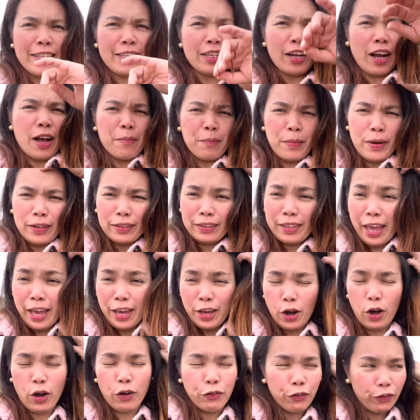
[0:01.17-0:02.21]
Nakapag
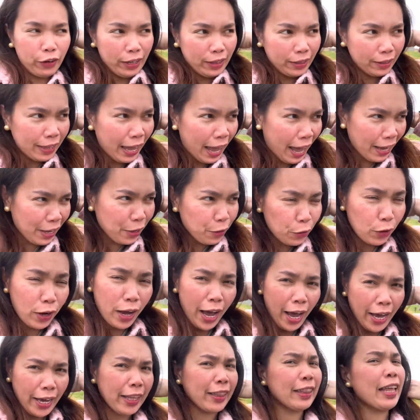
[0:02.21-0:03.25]
day off rin tayo
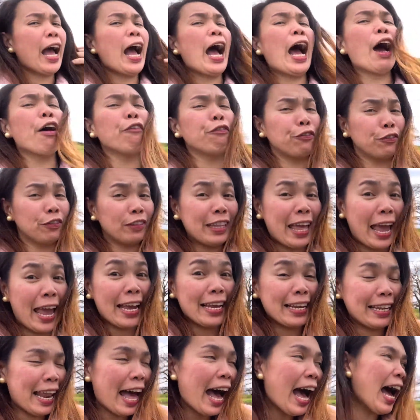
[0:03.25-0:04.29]
kahit half
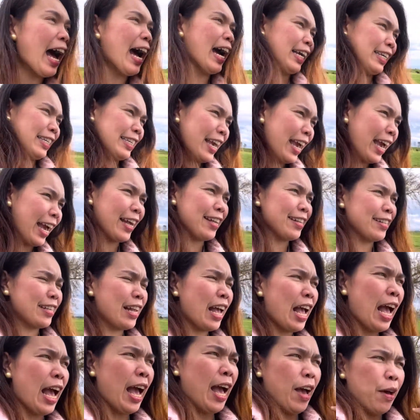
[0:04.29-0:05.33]
day lang. Yes.
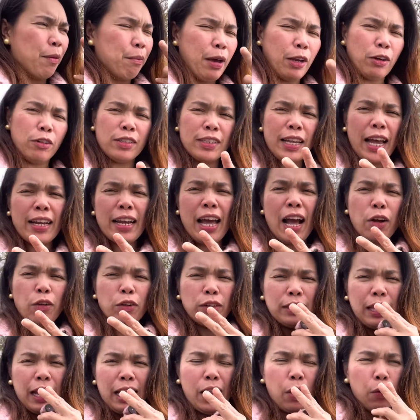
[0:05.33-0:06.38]
Meron sana akong
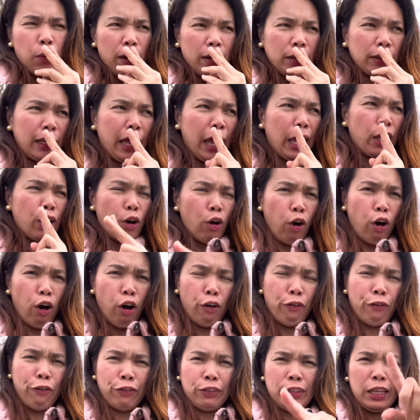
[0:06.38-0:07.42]
dalawang day
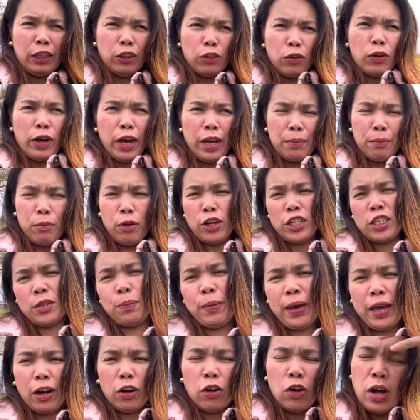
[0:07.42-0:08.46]
off dito kay boss
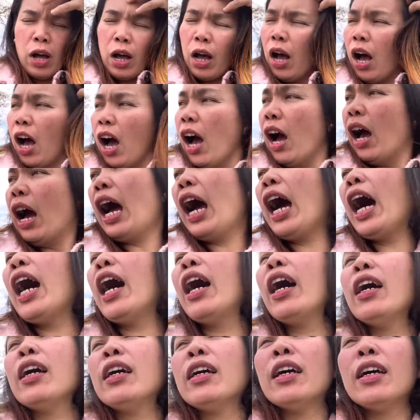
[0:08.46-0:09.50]
pero
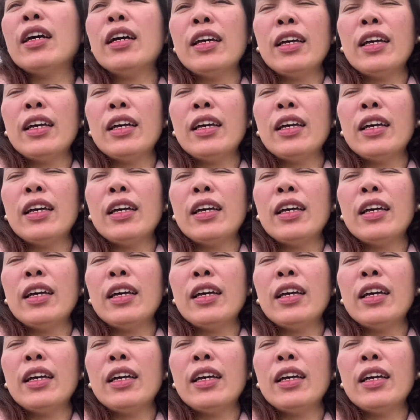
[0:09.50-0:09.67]
uh,